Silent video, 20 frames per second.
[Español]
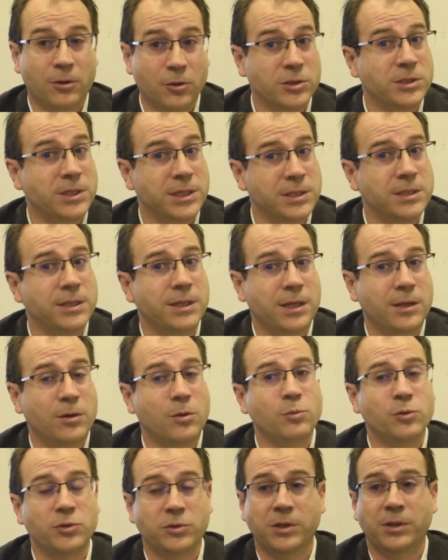coches de
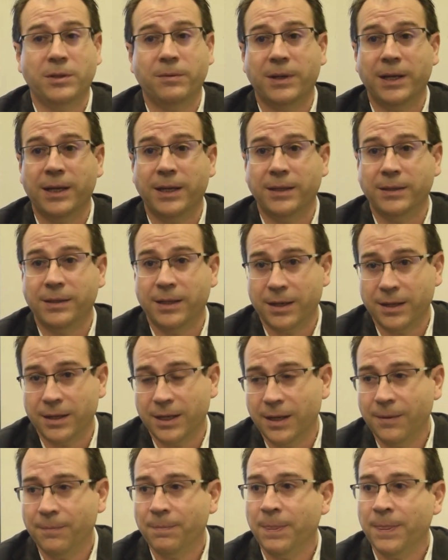combustible
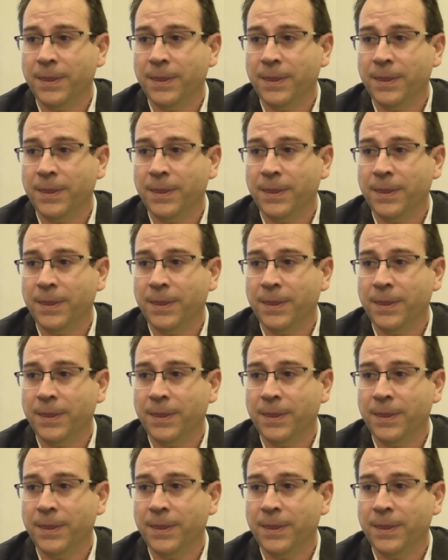interna